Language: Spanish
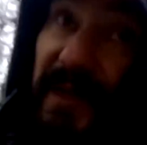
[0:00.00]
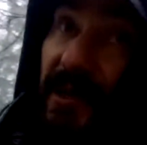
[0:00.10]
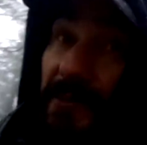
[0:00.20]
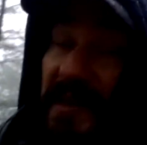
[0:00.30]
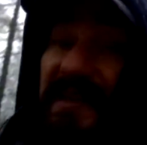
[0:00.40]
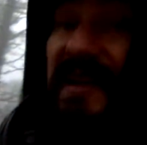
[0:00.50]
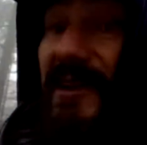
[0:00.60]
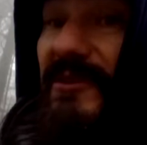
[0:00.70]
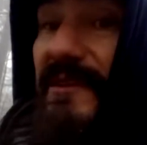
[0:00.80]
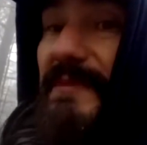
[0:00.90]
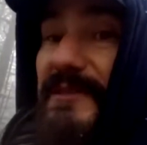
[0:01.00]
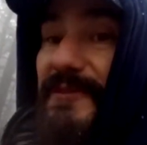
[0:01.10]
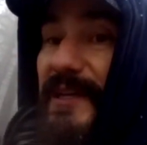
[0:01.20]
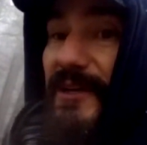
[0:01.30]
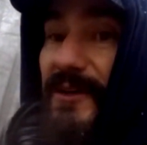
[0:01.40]
pero el mes de enero es el más
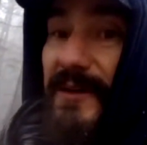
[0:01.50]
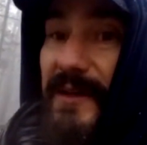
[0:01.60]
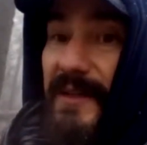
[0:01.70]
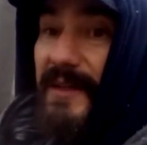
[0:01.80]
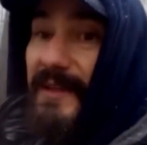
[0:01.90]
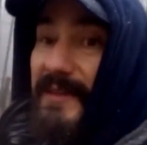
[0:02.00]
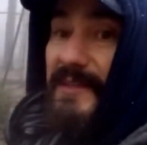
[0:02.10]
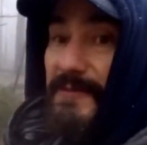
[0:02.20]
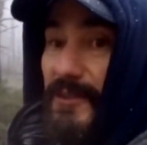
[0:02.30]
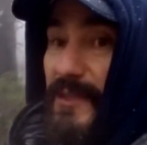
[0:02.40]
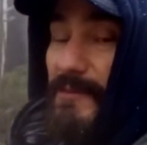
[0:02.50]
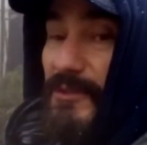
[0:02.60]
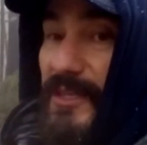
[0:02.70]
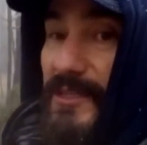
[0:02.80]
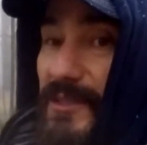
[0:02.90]
frío. Disfruten
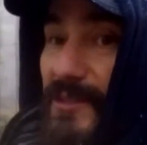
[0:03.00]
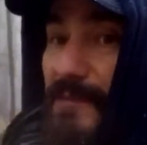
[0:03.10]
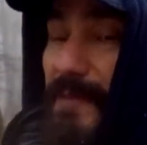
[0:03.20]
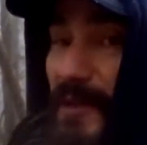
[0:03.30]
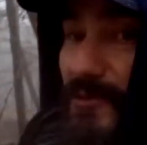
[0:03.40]
muchachos, es para